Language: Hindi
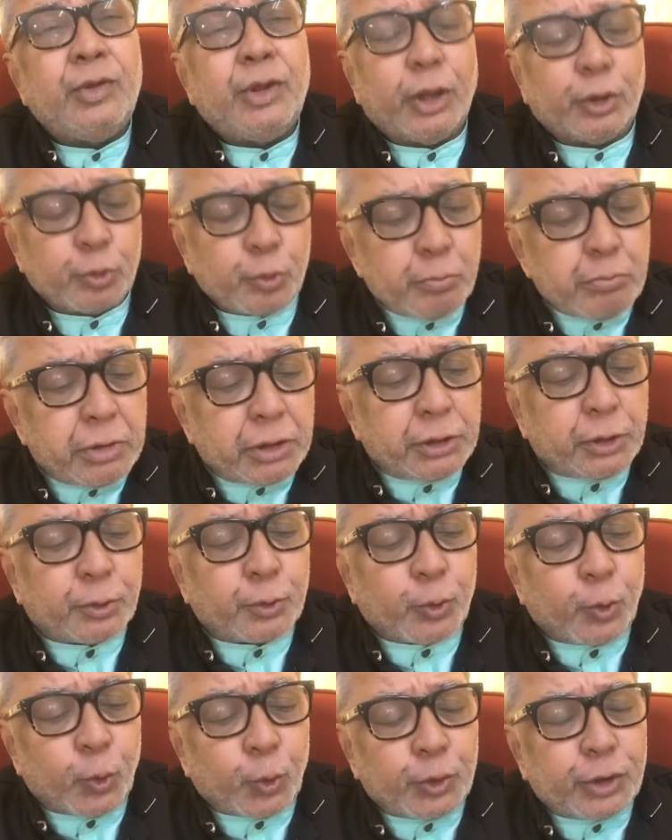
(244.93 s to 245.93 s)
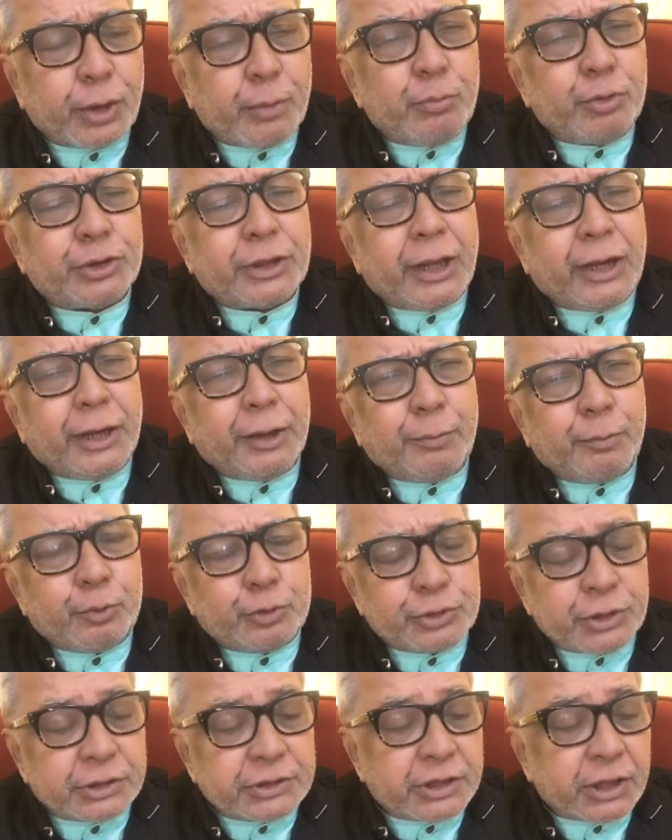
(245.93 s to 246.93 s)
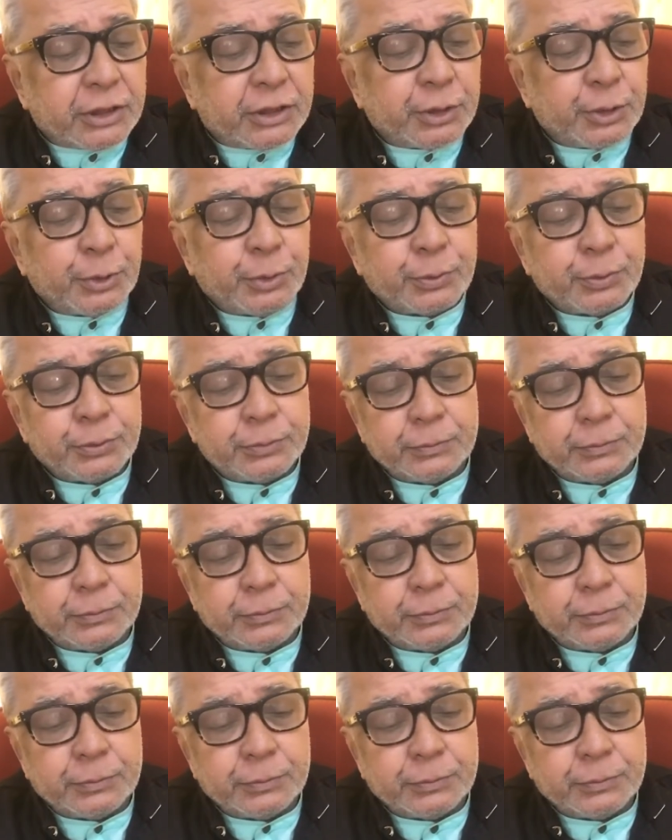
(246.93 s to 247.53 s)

क्या तुम मेरे रोग के मुतालिक पूछना चाहते हो